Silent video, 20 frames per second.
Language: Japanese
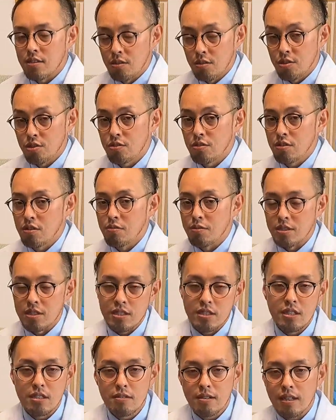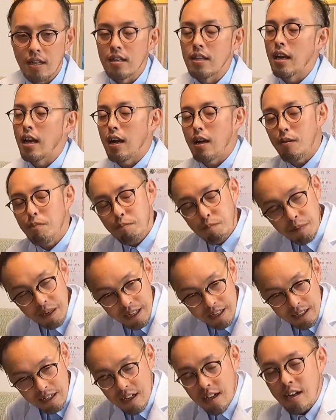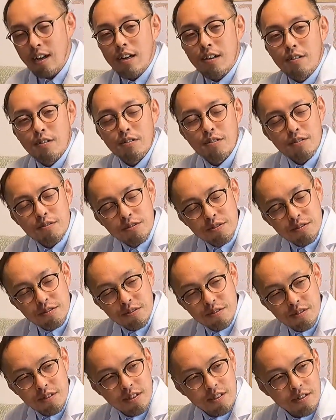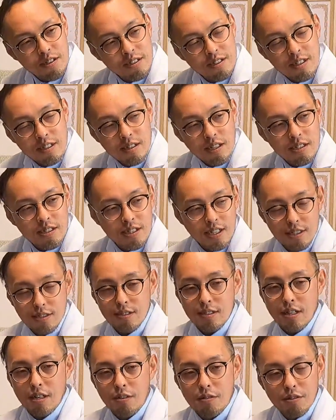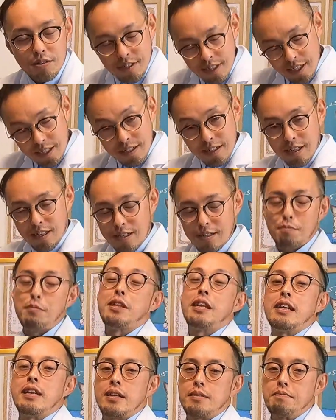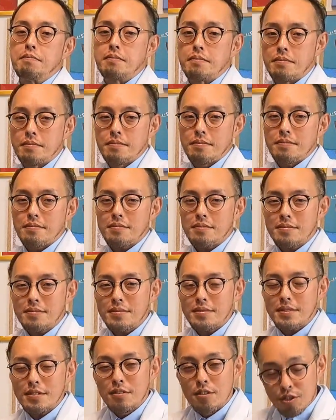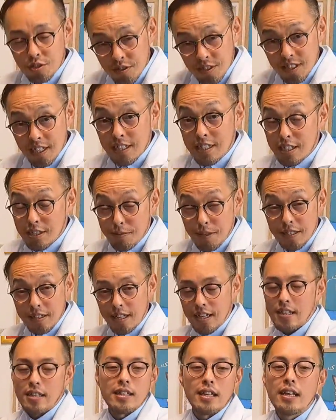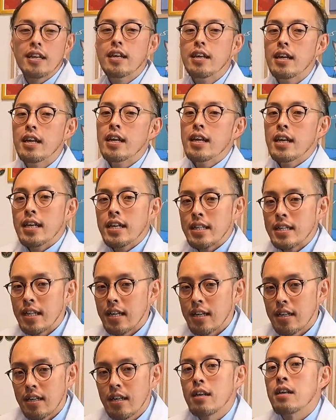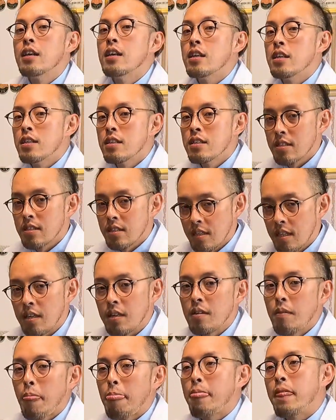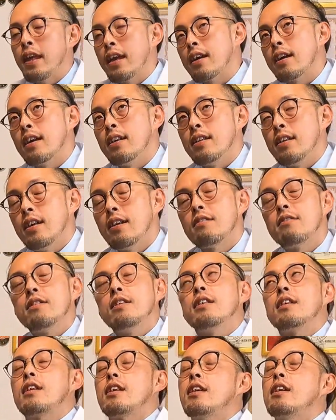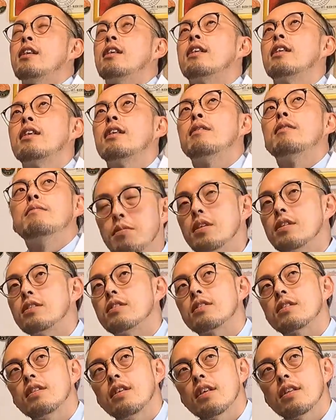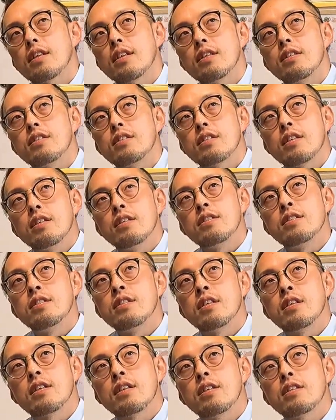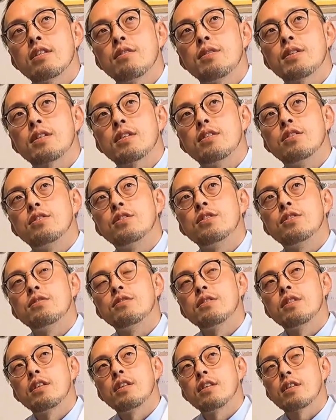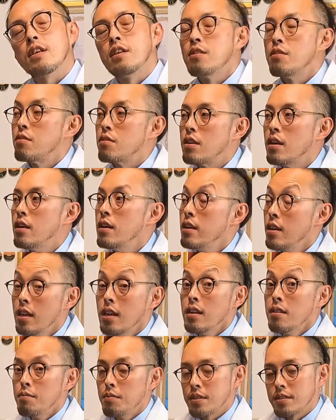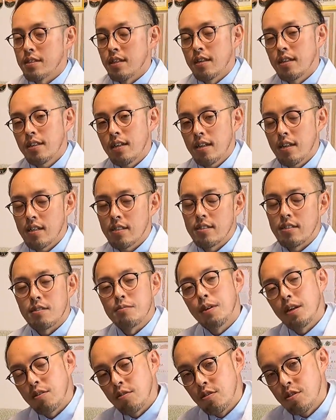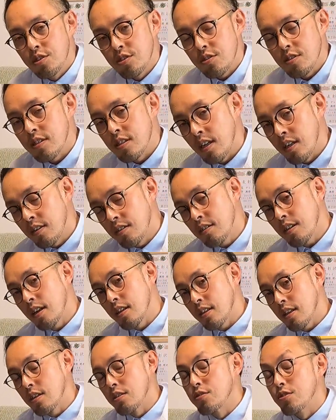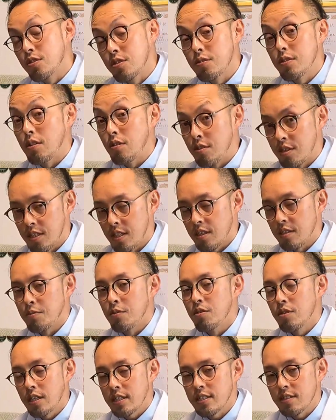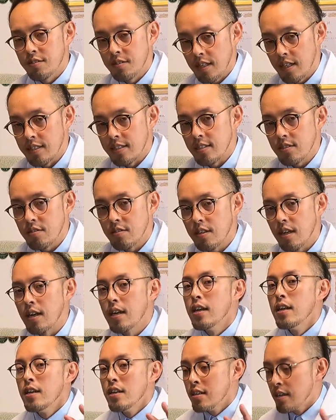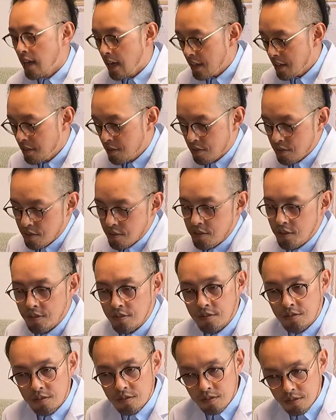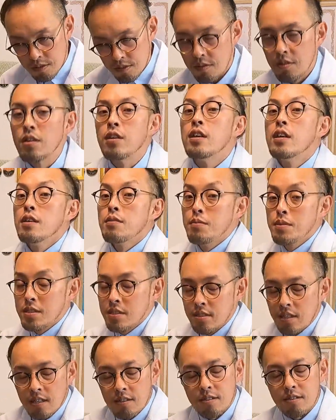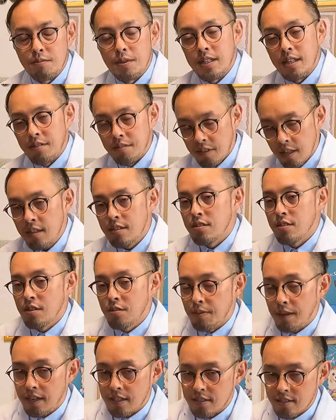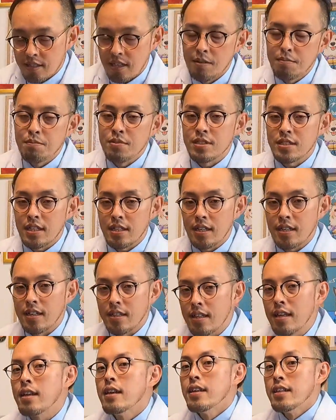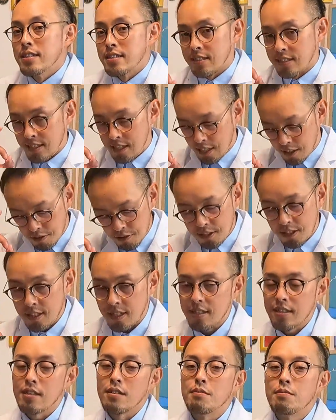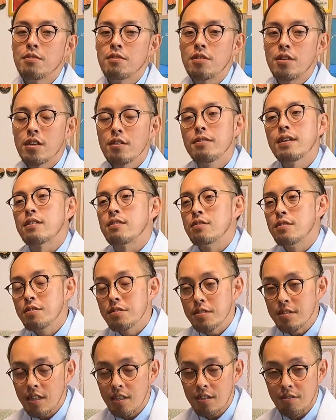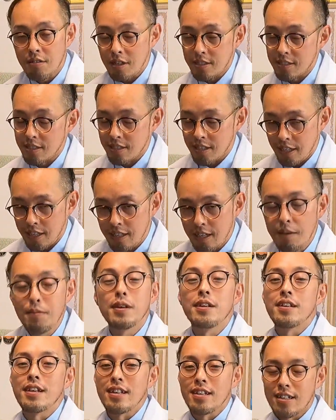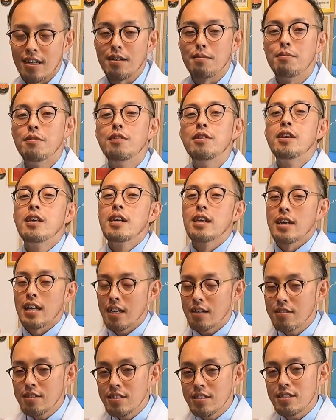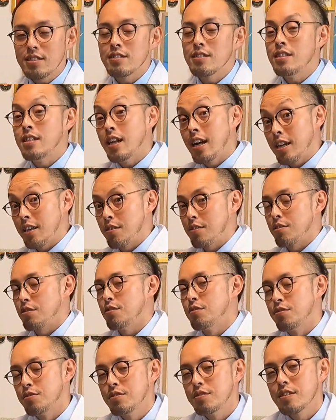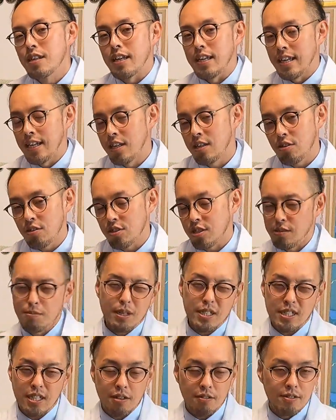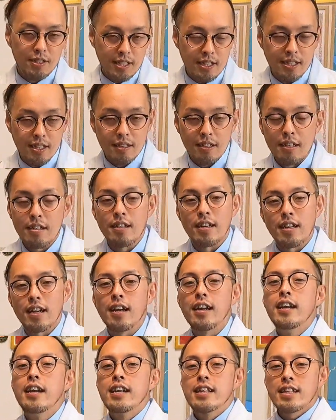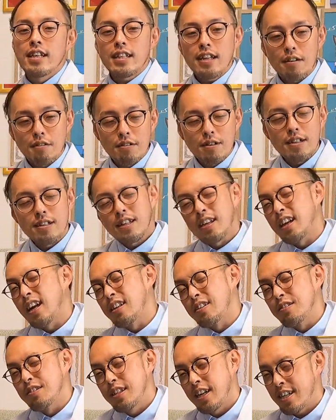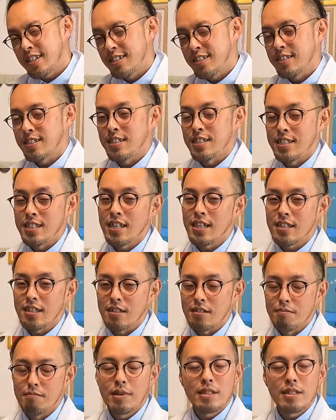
草食動物知ってるわけ。やっべえなこの糞の匂い、絶対近づいたら殺されんなみたいな。捕食されてしまうなって。だから、ね、年間202件やから、まあ、月当たりにしたら1年間で終わったら17件とか、まあ、3ヶ月でまあ50件ぐらいやったら普通は起きててもおかしくない事故が、ライオンの糞を水で薄めたのね、それをバーッと散布しただけでゼロになったの。もうこれは偶然とかじゃないレベルやんか。もう確実にライオンの糞が影響しましたよねって言えるやんか。ただこれね、あの、長続きしなかったの。